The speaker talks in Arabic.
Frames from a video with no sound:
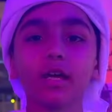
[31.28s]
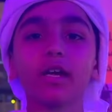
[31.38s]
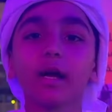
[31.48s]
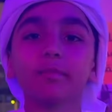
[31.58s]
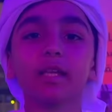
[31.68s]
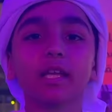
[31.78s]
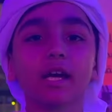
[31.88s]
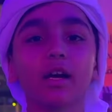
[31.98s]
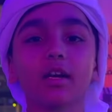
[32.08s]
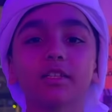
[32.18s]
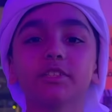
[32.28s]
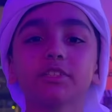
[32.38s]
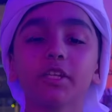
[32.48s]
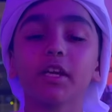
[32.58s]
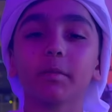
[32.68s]
أنا عبد الله خالد
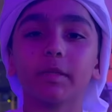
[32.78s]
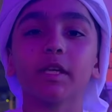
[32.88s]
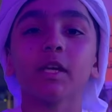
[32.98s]
الشهيمي